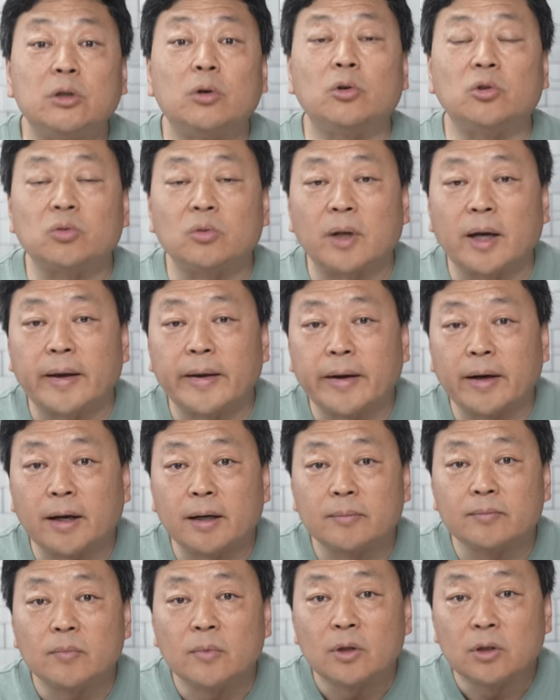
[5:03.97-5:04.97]
露出来啊，
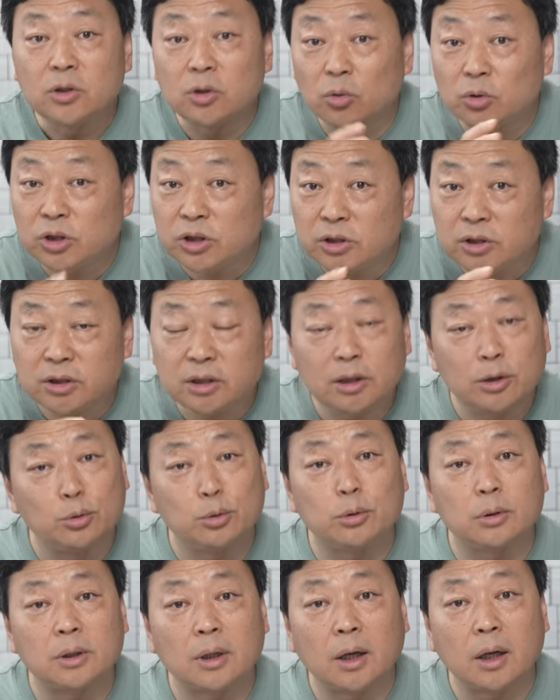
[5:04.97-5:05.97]
尤其是这个
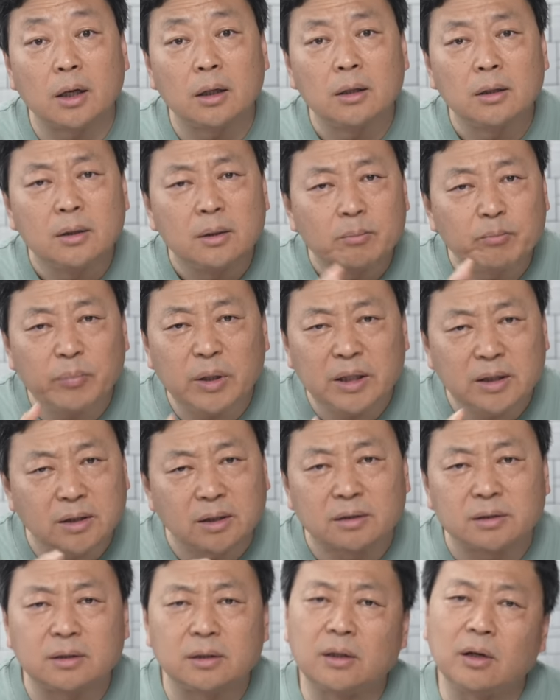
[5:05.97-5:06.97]
女的背
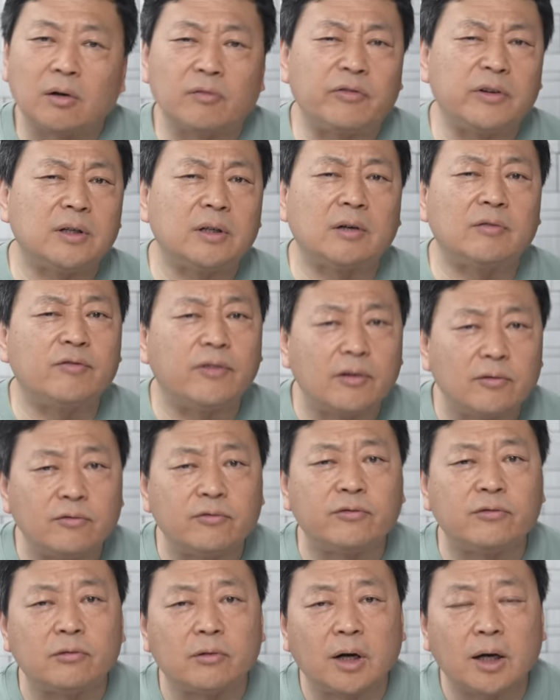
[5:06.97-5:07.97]
景资料非常丰
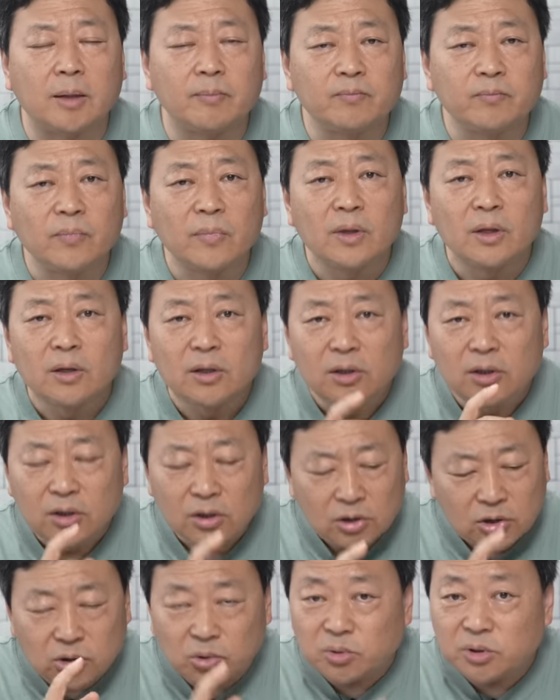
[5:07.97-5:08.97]
富啊，
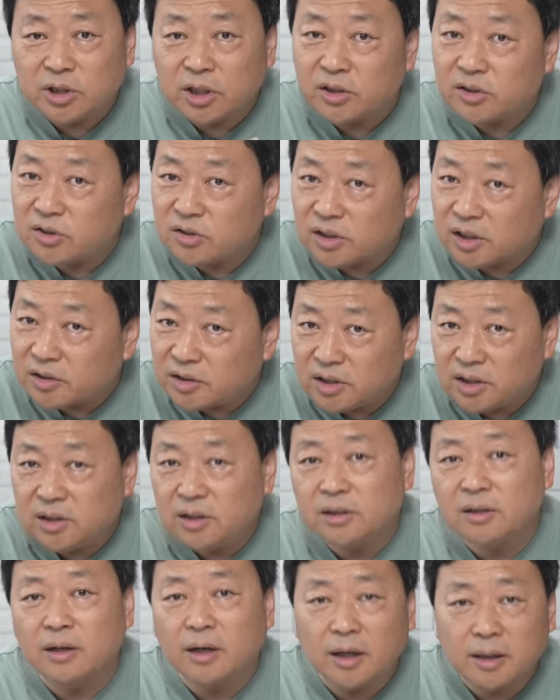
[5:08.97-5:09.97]
首先是她第
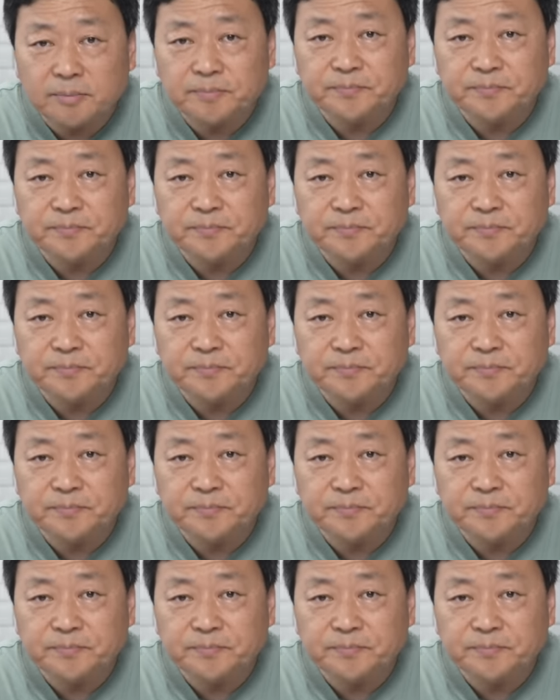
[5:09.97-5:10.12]
一个啊。